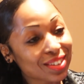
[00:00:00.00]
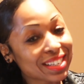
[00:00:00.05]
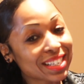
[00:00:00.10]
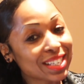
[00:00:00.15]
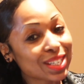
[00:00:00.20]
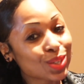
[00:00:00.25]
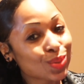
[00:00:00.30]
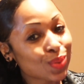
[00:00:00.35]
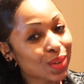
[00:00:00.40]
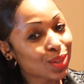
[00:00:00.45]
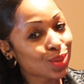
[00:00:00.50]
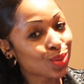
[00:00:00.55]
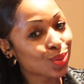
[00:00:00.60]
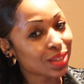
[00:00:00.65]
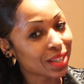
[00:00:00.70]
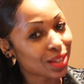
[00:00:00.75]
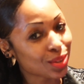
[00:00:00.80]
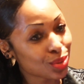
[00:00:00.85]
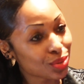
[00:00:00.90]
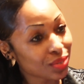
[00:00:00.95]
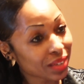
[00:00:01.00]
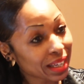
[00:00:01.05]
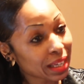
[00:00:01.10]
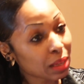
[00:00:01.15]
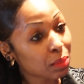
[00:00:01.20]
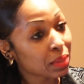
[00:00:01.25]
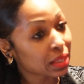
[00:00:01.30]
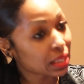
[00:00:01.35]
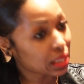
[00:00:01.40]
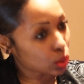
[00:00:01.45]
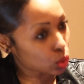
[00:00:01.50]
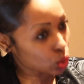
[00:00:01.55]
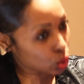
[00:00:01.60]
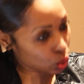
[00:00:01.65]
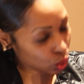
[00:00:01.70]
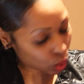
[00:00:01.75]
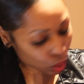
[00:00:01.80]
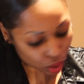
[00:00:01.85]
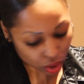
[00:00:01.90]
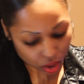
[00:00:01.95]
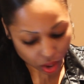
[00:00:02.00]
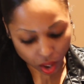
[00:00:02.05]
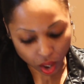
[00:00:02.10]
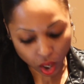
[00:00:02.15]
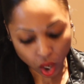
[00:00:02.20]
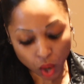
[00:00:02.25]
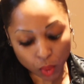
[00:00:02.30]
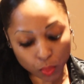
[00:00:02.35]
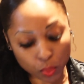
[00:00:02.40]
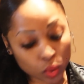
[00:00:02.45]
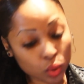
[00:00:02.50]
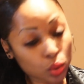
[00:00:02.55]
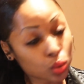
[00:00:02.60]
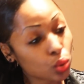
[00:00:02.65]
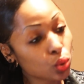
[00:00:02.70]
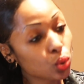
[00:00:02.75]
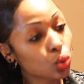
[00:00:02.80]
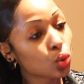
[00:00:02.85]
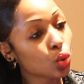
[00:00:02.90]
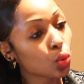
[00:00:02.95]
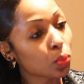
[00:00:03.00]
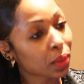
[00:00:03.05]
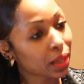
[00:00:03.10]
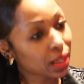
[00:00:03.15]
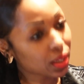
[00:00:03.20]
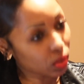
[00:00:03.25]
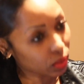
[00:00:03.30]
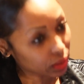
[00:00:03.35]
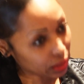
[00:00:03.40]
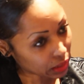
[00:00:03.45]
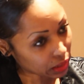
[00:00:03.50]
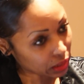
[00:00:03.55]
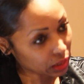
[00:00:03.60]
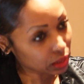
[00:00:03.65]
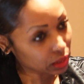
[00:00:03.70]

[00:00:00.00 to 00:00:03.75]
qui souhaitent te découvrir, Médicustos, peux-tu te présenter